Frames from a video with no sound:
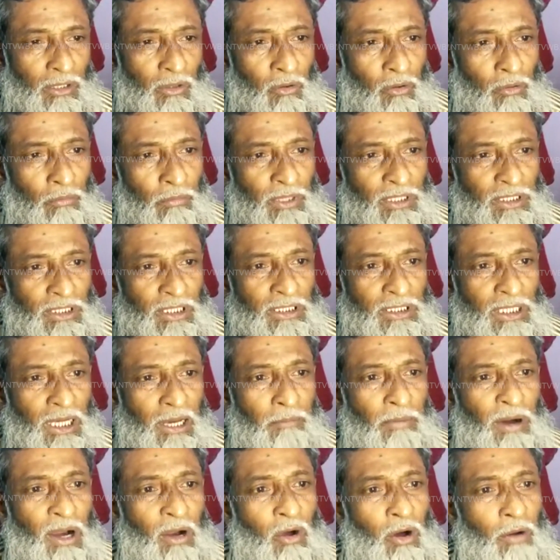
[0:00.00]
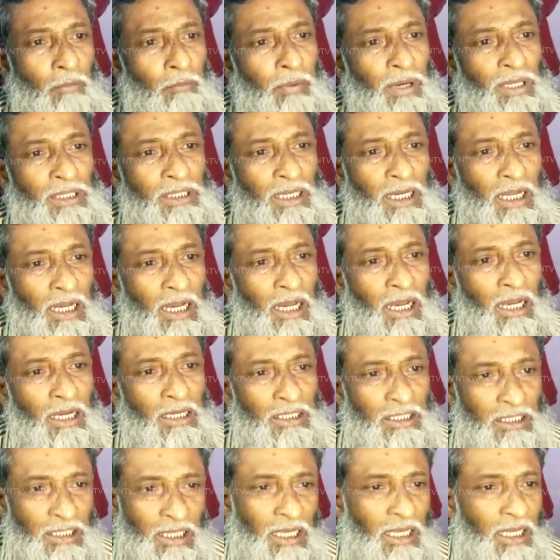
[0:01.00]
হোমেন রেজা বা কোম্পানিরা
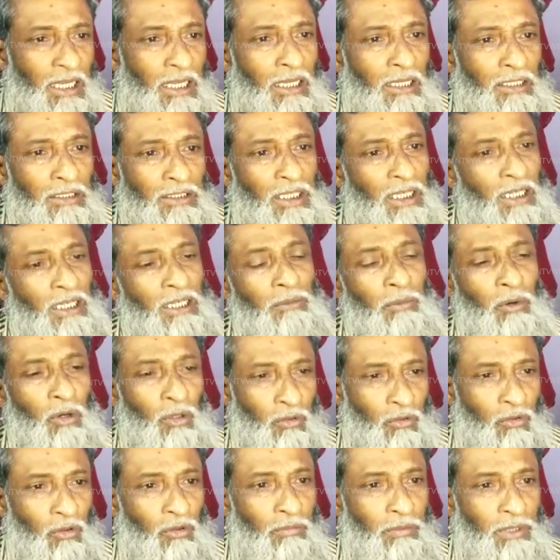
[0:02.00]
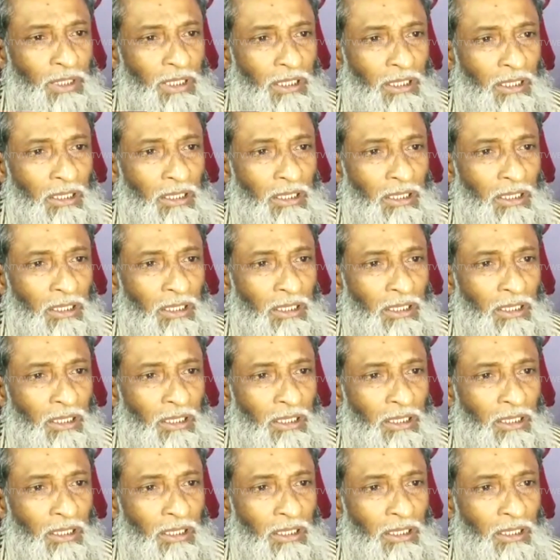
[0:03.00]
গিয়ে সেখানে ভোট করবে